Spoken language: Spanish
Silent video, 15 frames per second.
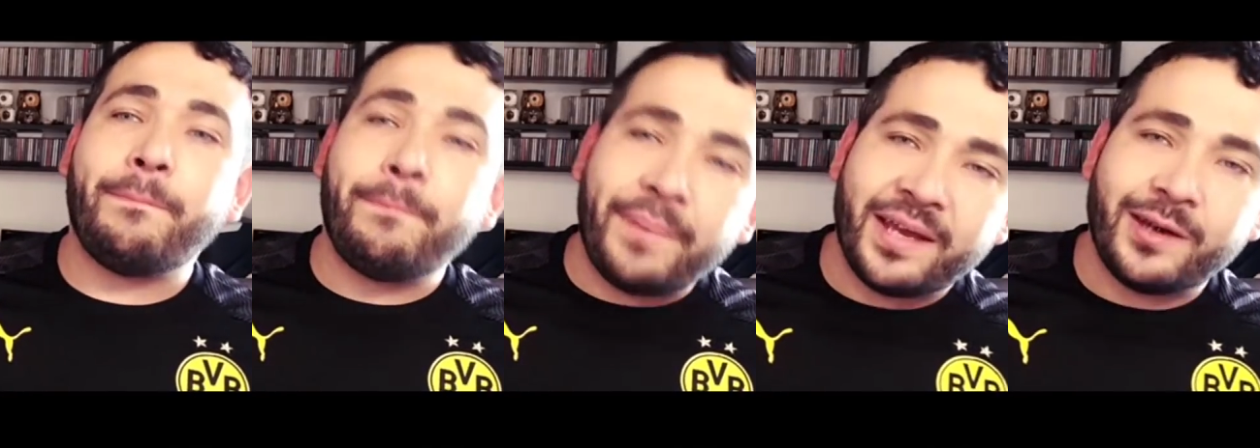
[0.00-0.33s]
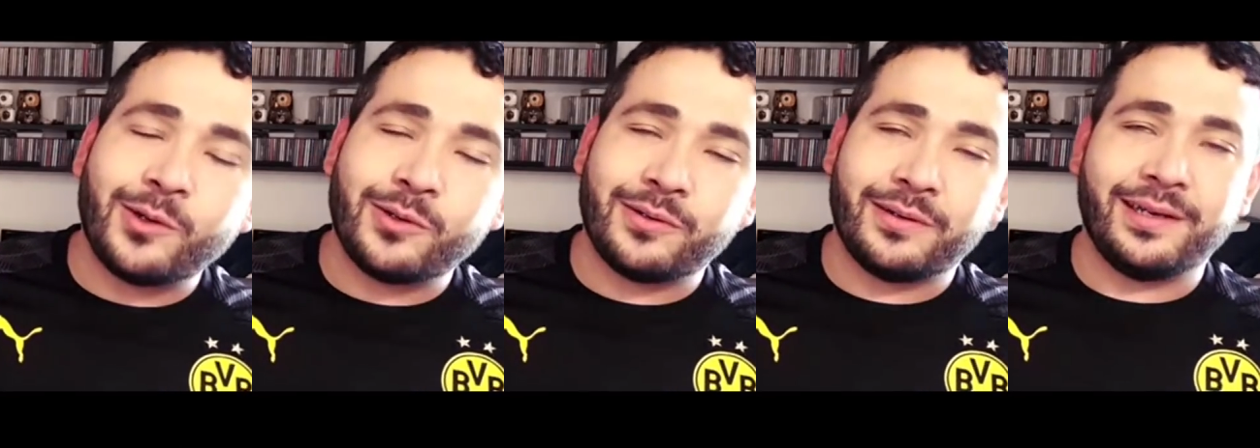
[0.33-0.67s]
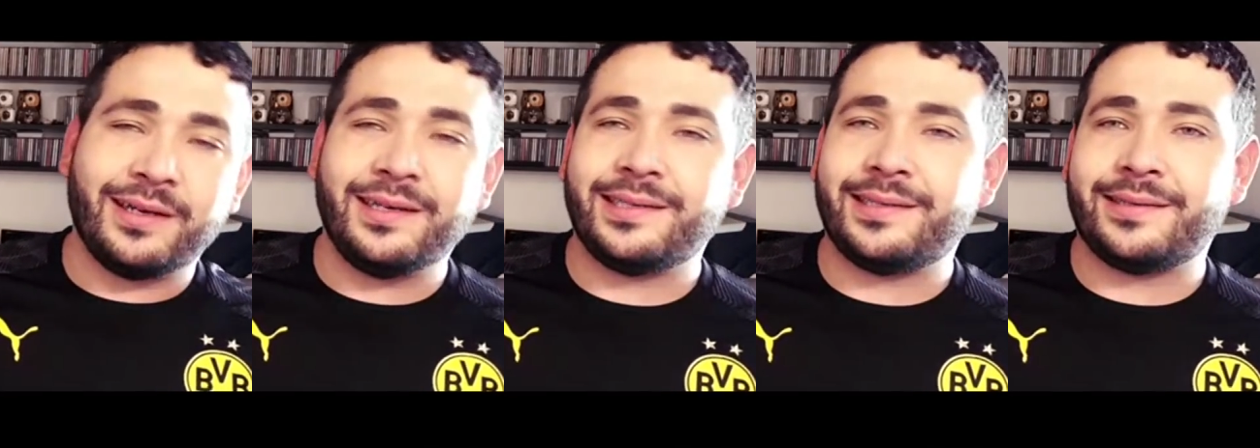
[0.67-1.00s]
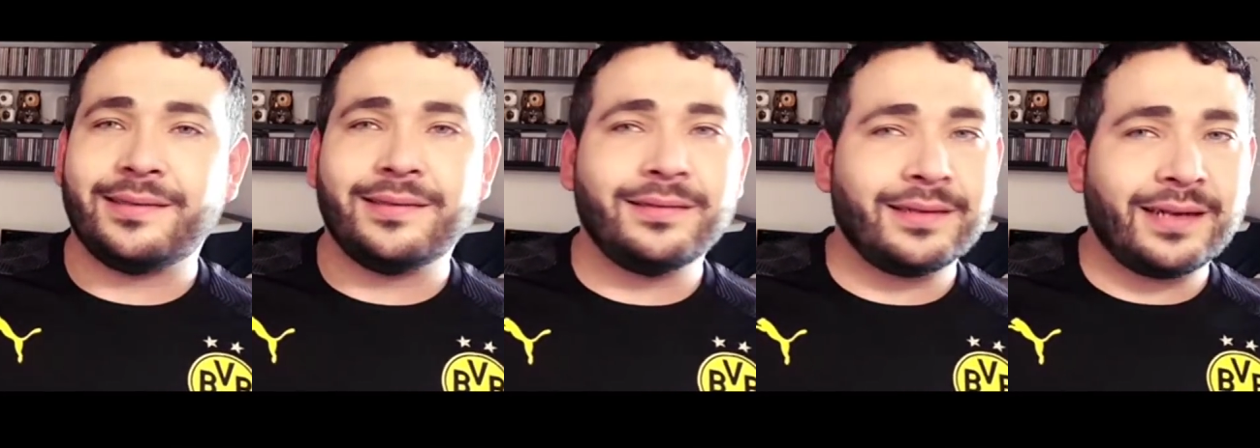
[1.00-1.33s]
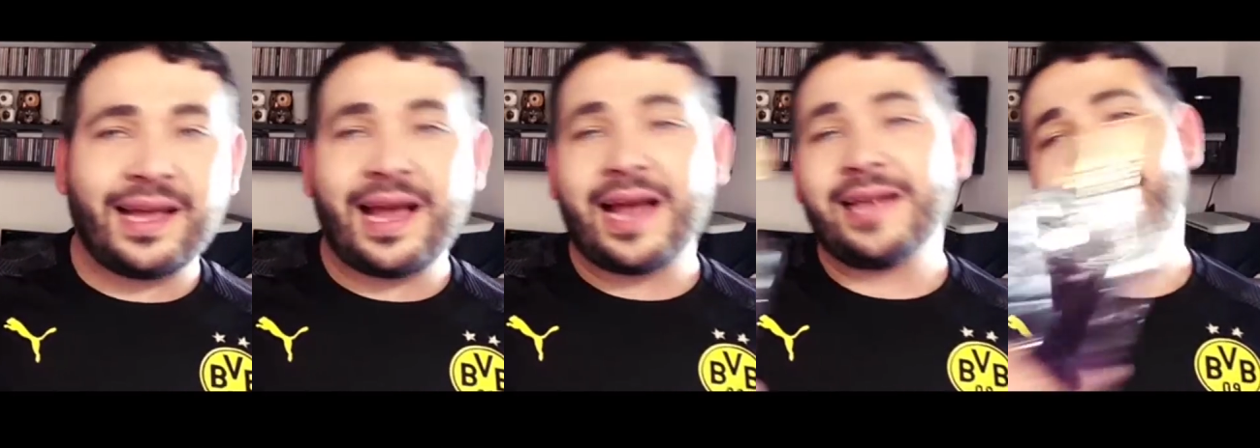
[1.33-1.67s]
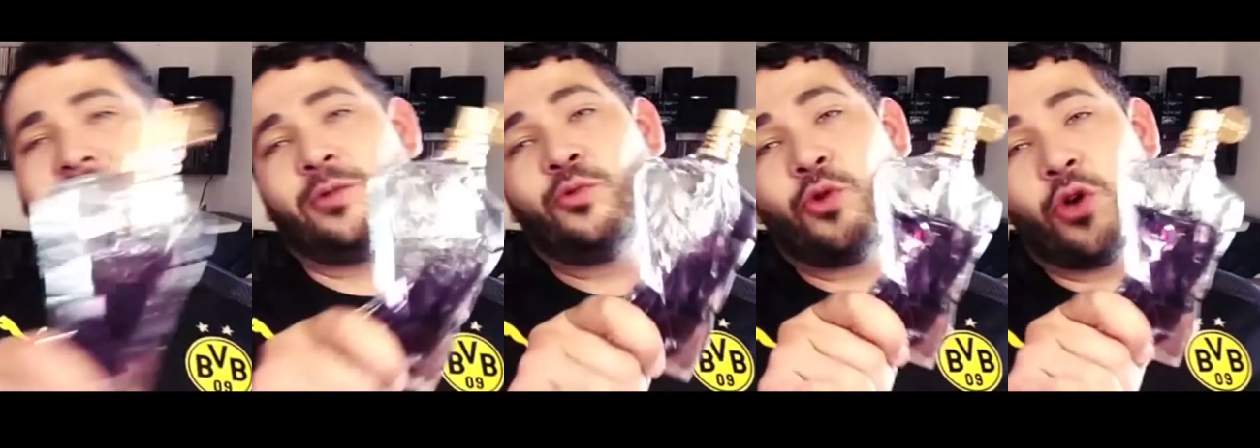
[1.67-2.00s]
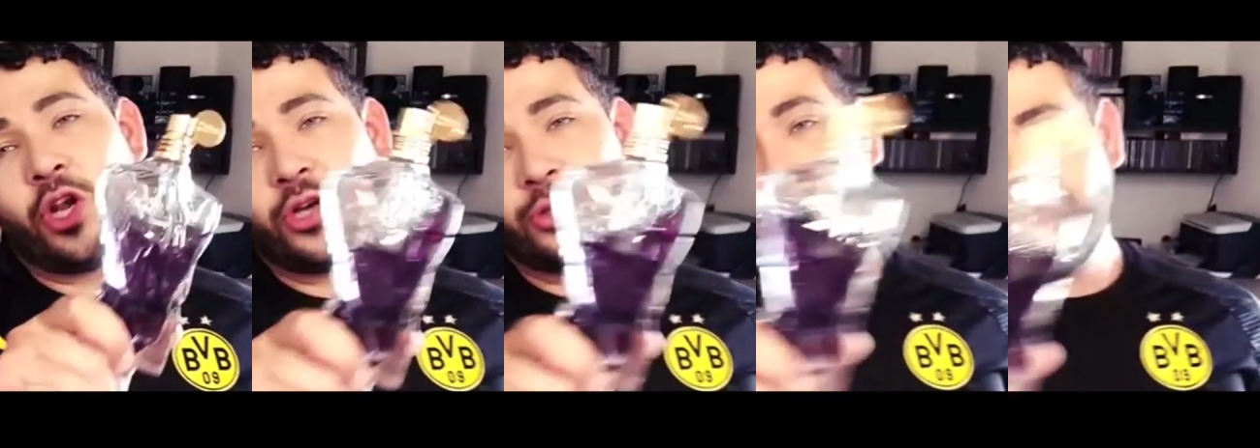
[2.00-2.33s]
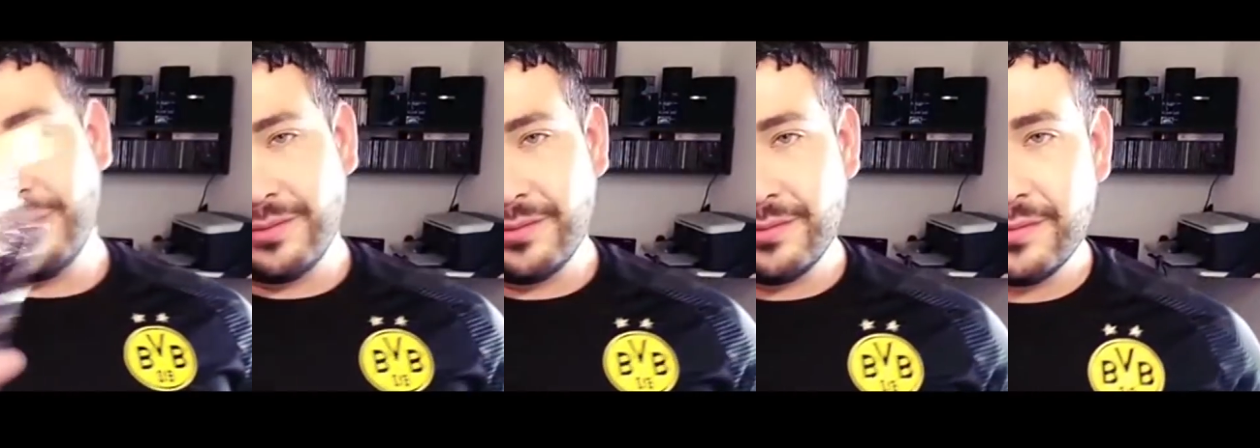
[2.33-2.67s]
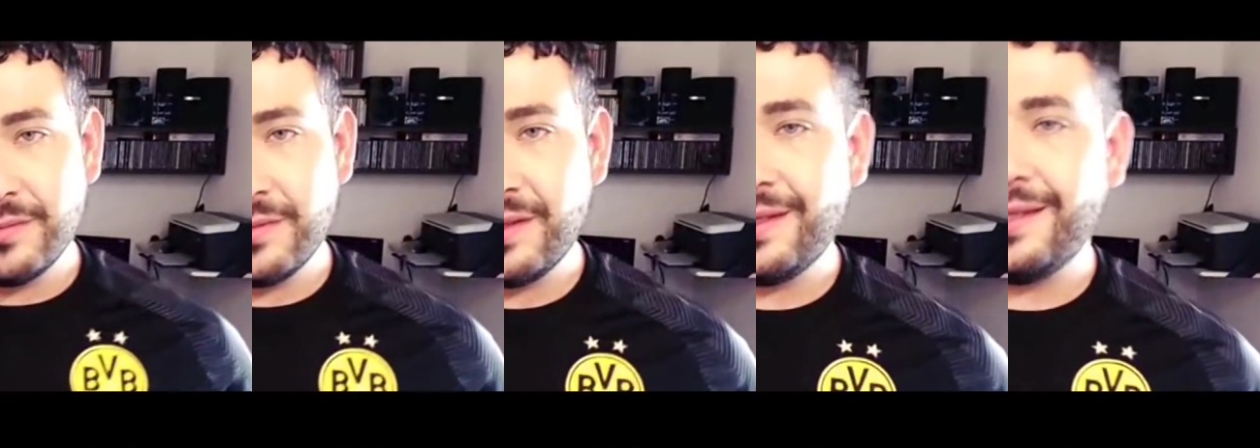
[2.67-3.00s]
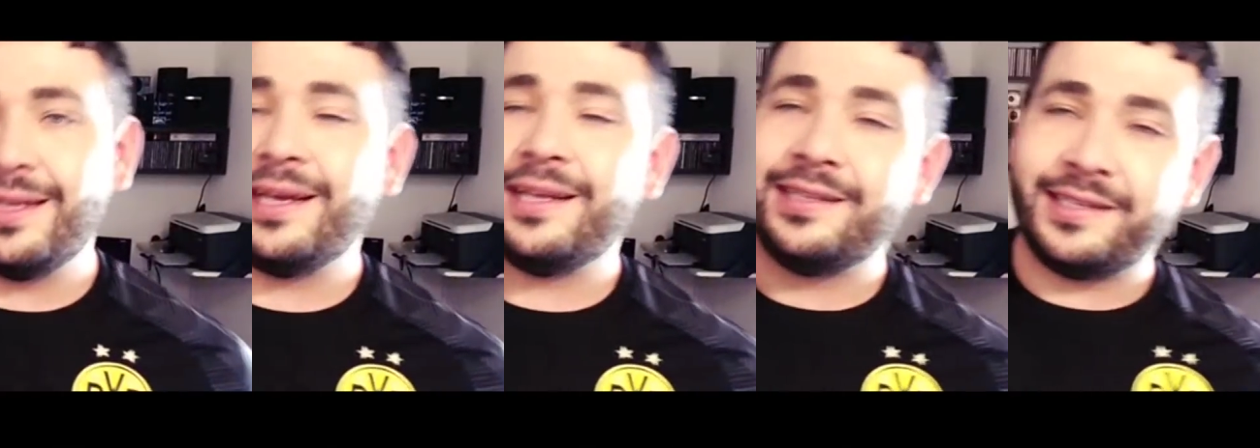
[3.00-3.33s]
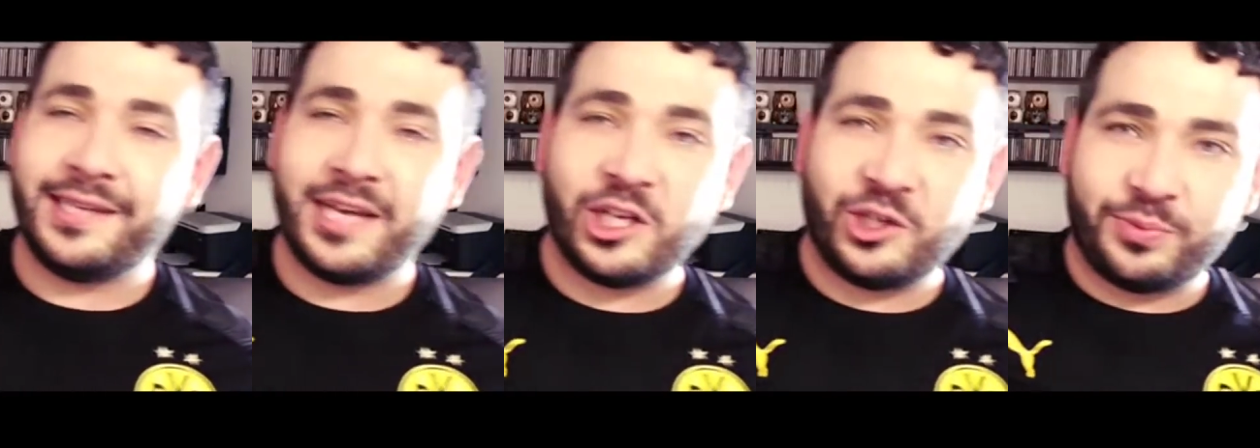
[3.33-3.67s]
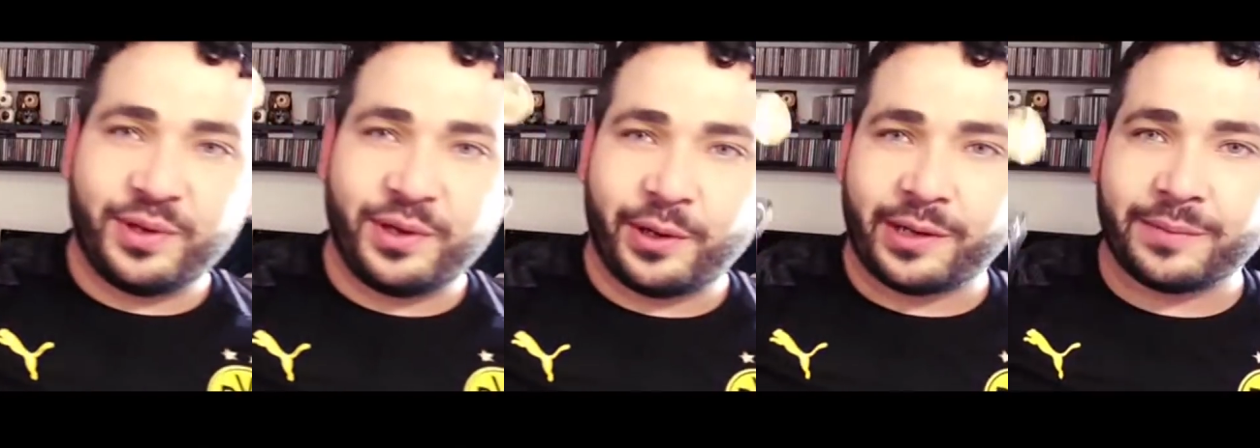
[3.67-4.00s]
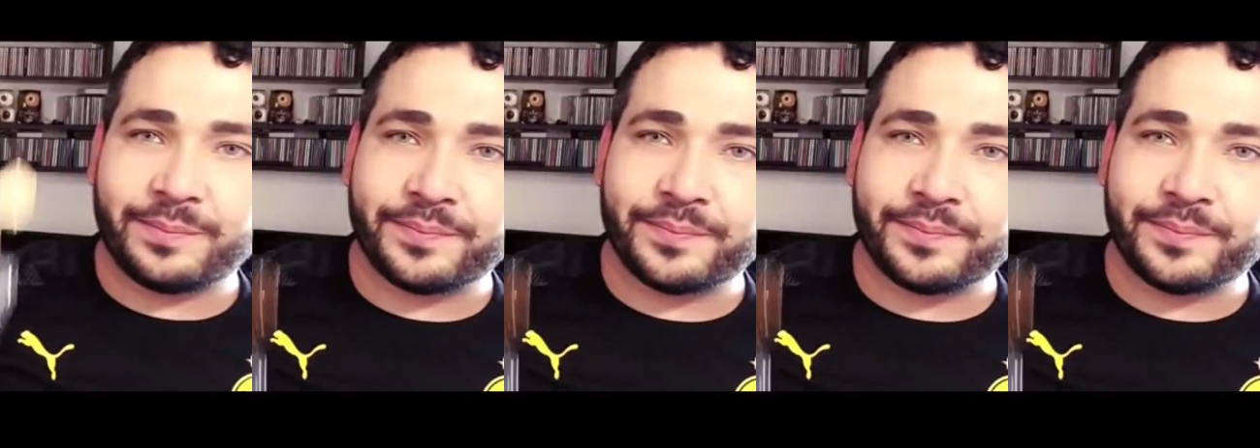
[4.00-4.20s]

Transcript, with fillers: pero es casi un clon del CH Privé.